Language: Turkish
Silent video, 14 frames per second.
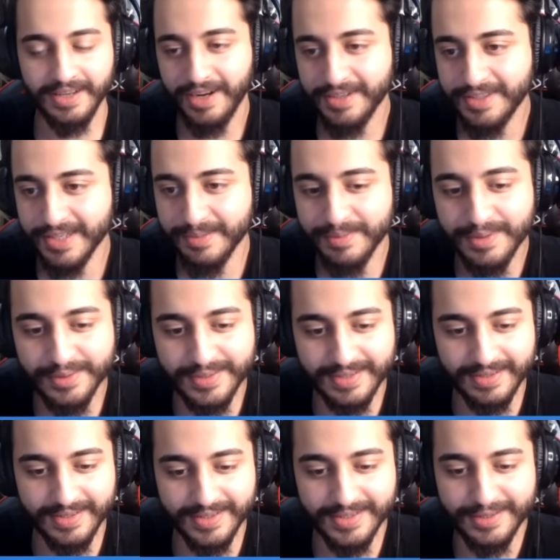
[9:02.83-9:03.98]
Karakterimi kız
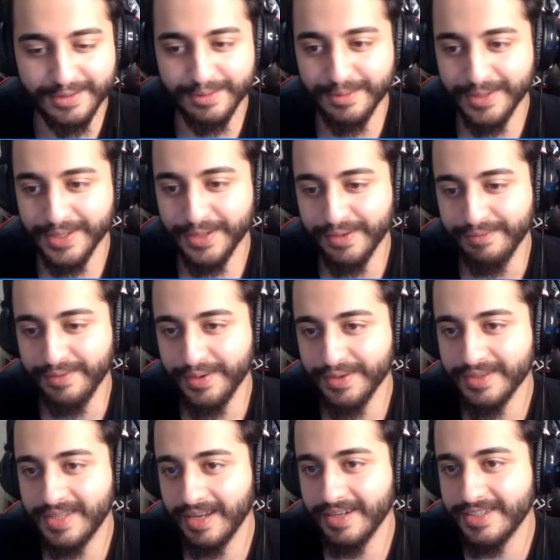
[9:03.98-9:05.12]
kız kullanıyorum ve onu
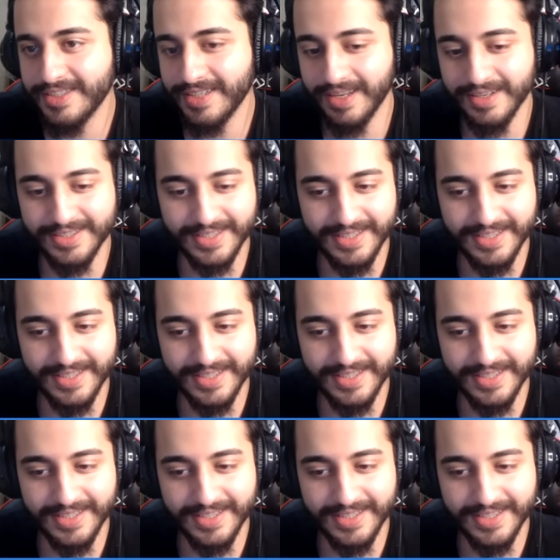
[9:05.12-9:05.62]
tatlış tatlış